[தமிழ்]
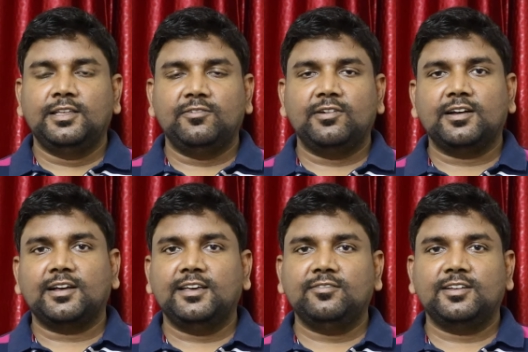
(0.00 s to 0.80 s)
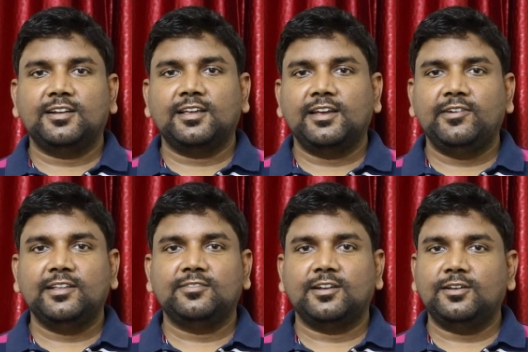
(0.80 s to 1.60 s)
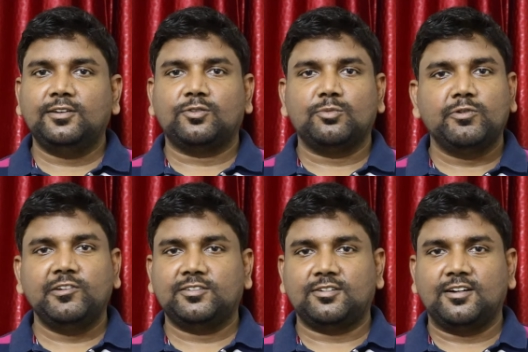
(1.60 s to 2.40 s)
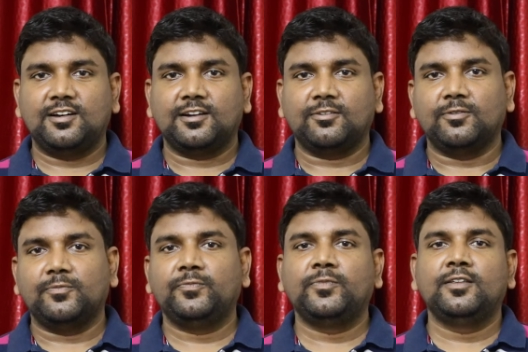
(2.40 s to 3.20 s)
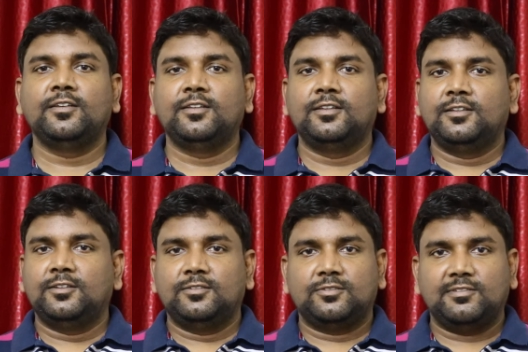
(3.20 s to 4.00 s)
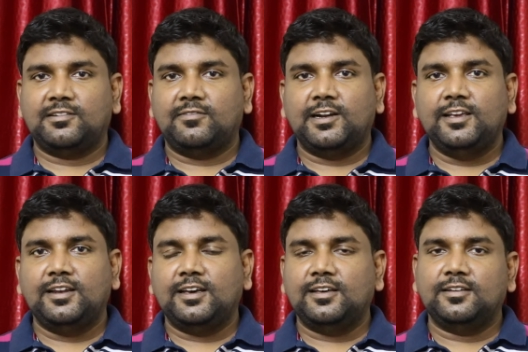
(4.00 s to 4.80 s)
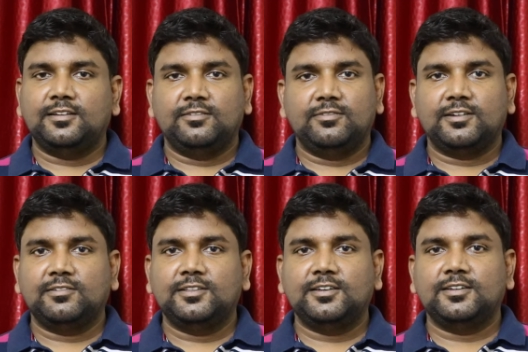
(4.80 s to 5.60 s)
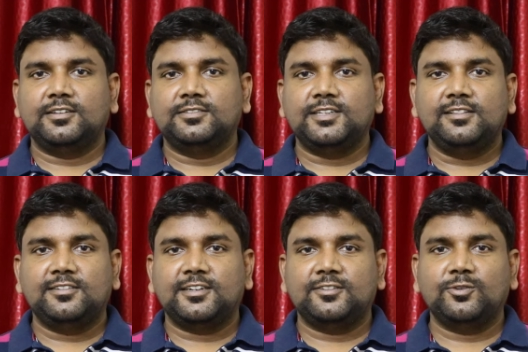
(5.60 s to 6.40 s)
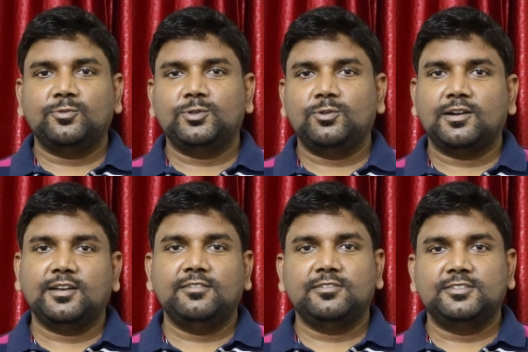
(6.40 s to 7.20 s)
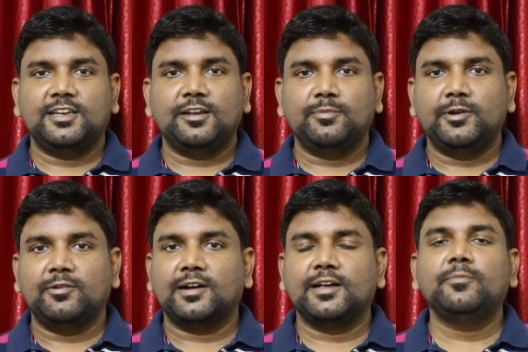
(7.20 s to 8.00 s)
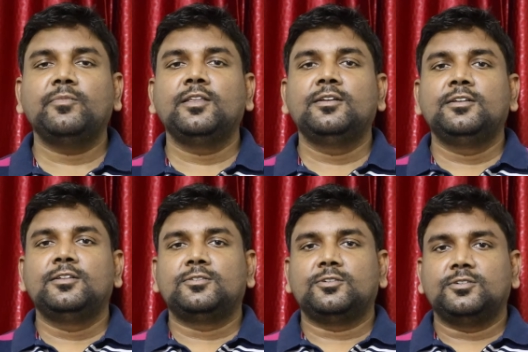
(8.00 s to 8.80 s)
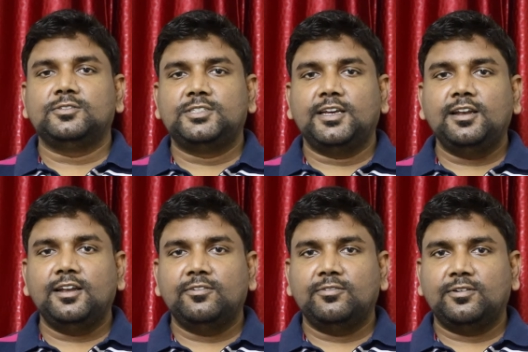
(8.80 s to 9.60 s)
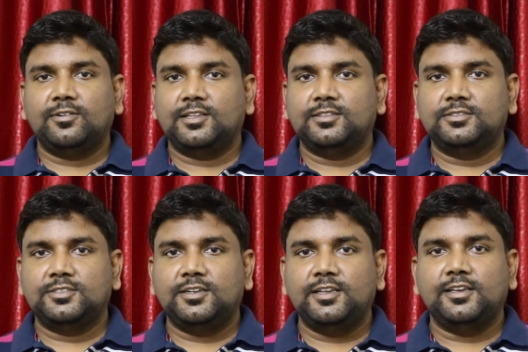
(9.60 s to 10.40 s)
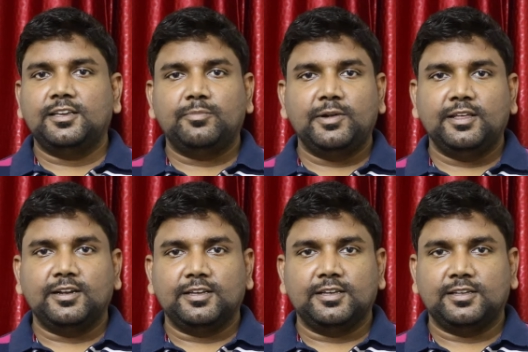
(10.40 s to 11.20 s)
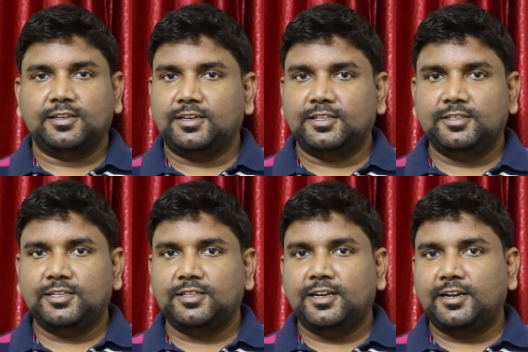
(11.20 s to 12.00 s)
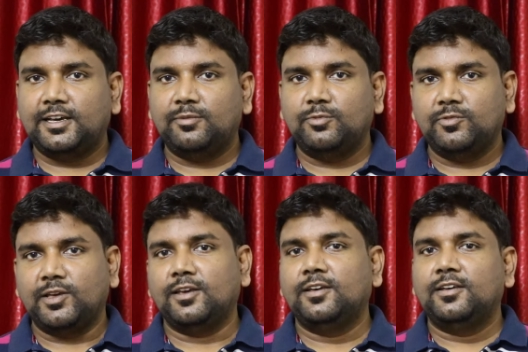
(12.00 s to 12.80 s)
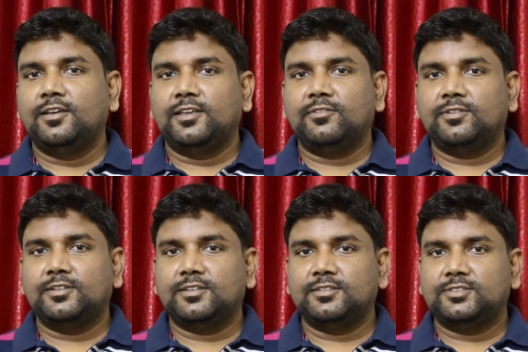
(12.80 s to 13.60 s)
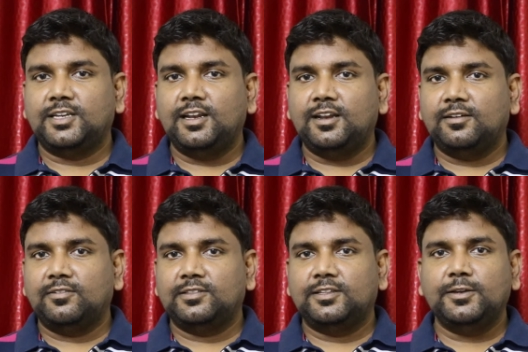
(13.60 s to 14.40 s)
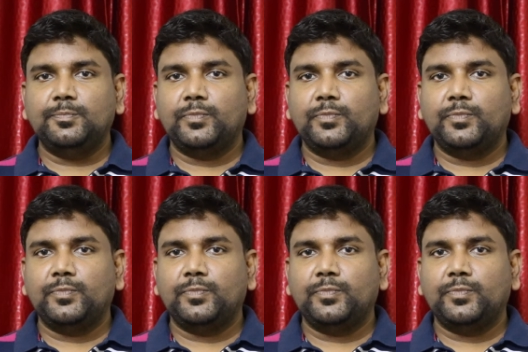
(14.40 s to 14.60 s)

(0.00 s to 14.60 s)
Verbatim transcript: இவருக்கு அகேன்ஸ்டாக இருக்க எவிடென்ஸ்லாம் ரொம்பவே ஸ்ட்ராங்காக இருக்கும் ஸோ வர வழியில் இவருக்கு வந்து ஜெயில் சென்டென்ஸும் கொடுத்துருவாங்க இவர் ஜெயிலுக்கு போயிடுவாங்க ஸோ ஜெயிலில் இவரோட ஜேர்னி எப்படி இருக்குது அதுதான் இந்த என்டையர் மூவி இவர் ஜெயிலில் வந்து